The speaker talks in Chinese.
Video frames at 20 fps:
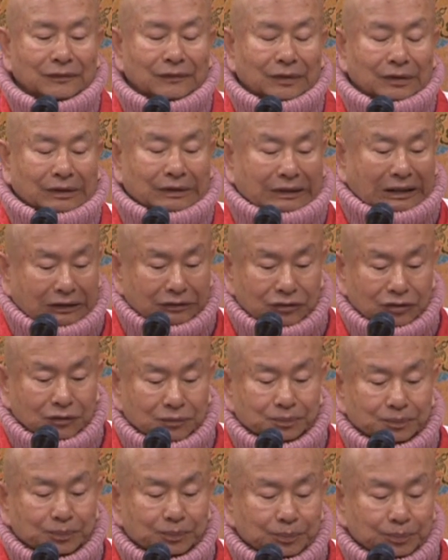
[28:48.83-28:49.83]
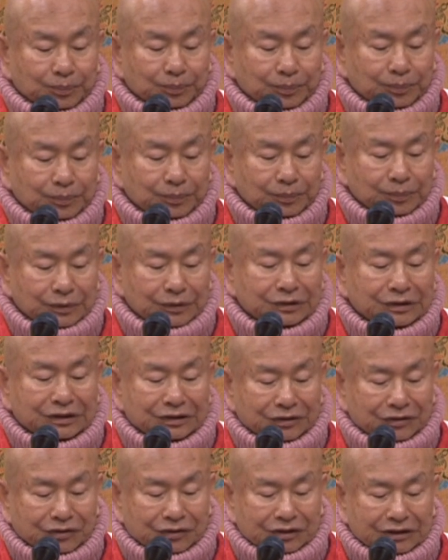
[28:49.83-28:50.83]
但是不去
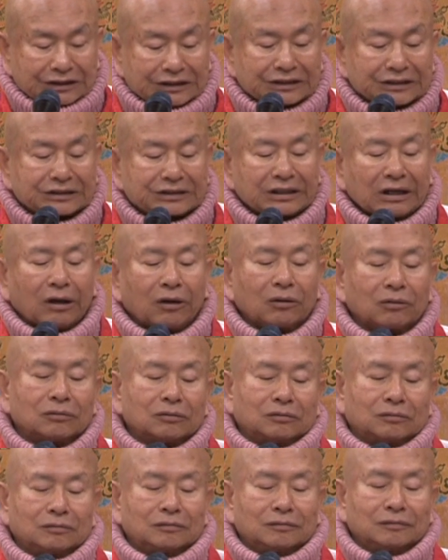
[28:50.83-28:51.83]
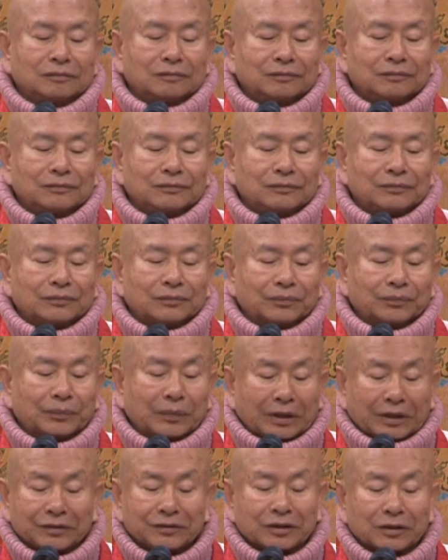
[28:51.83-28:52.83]
讥笑
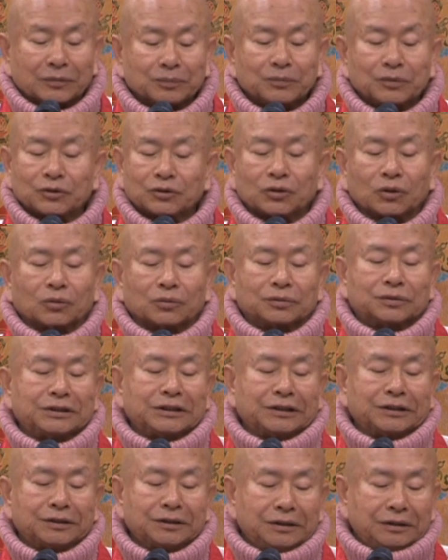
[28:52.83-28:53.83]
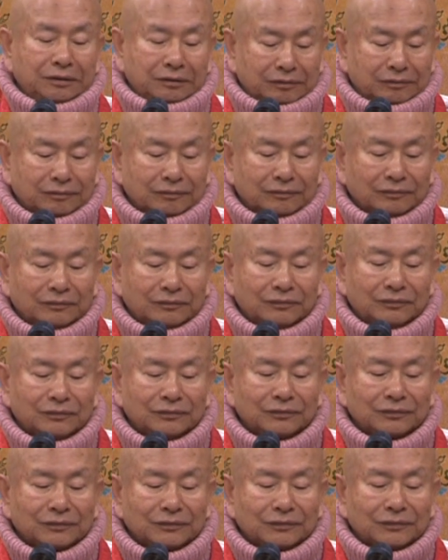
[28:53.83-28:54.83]
别人不守戒律，
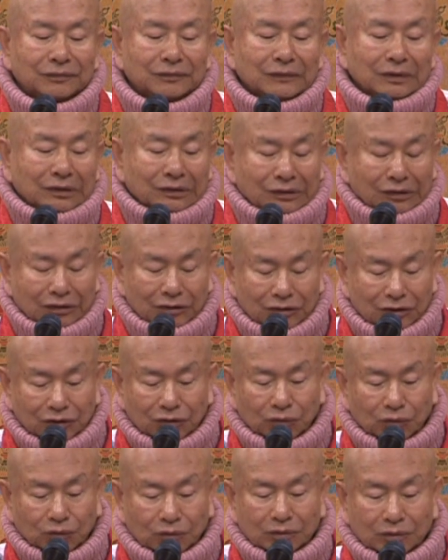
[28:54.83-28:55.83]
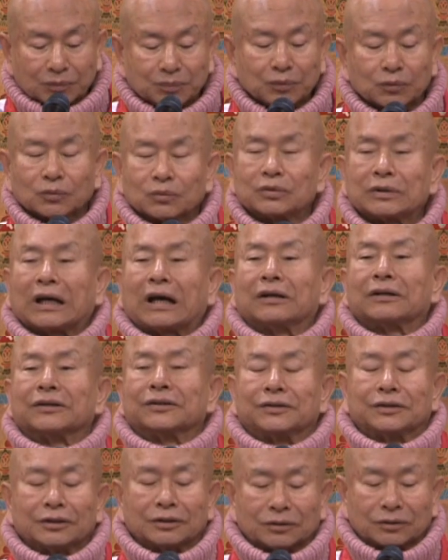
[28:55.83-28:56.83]
这是属于菩萨的
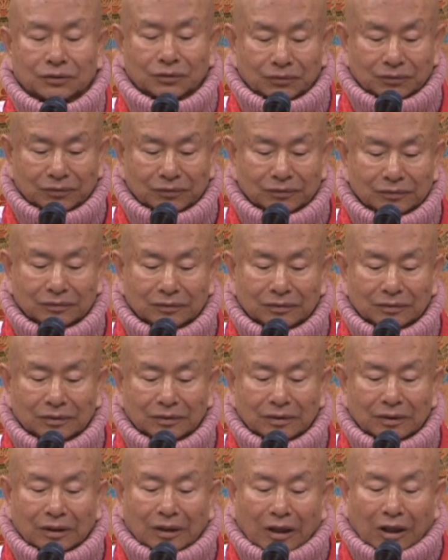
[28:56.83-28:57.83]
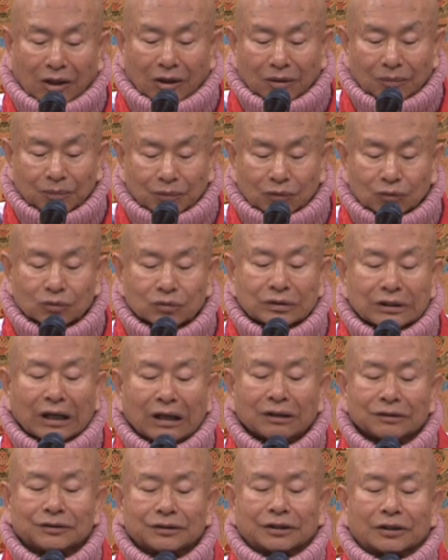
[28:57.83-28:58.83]
净土。菩萨
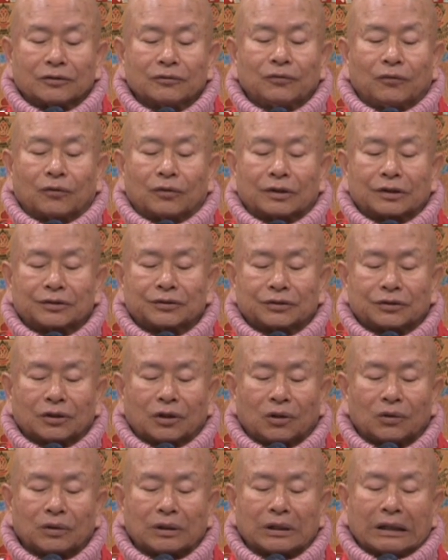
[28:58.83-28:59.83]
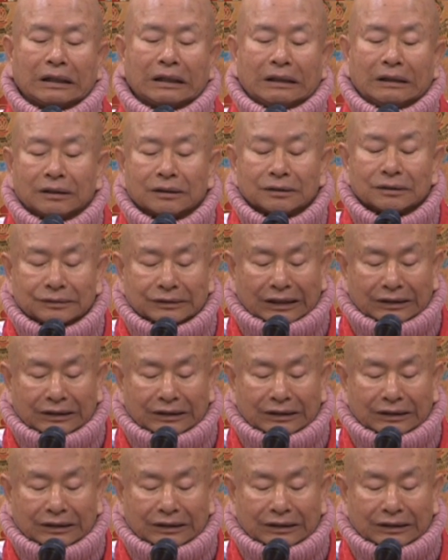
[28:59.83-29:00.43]
成佛的时候啊，在